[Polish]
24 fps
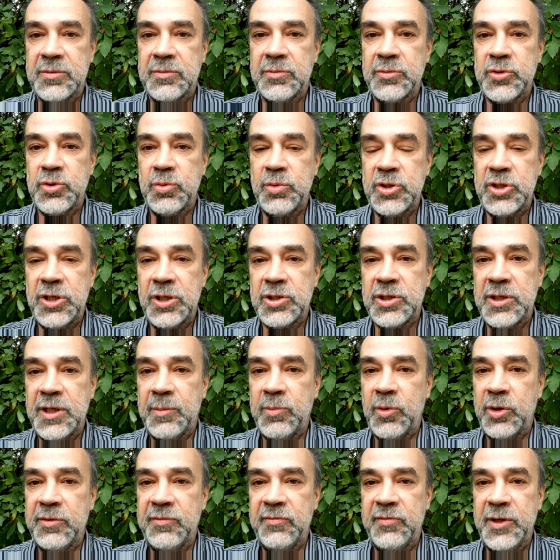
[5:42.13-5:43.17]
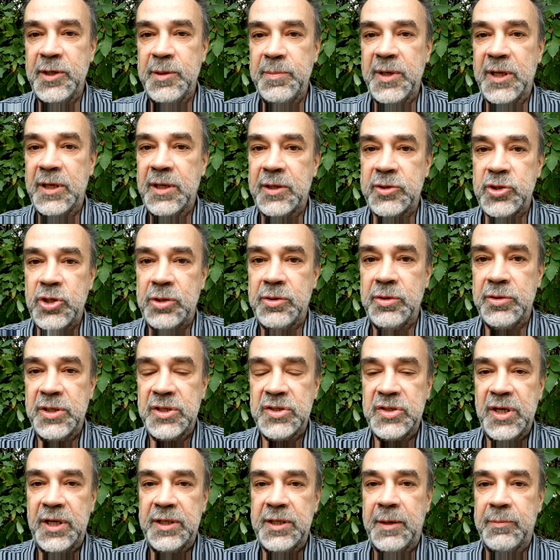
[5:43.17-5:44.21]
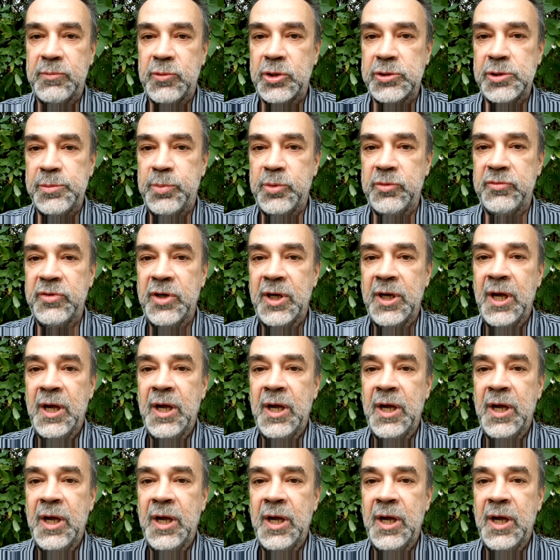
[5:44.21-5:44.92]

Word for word: usłyszeć na moim filmie Dlaczego nie zjadam trupów.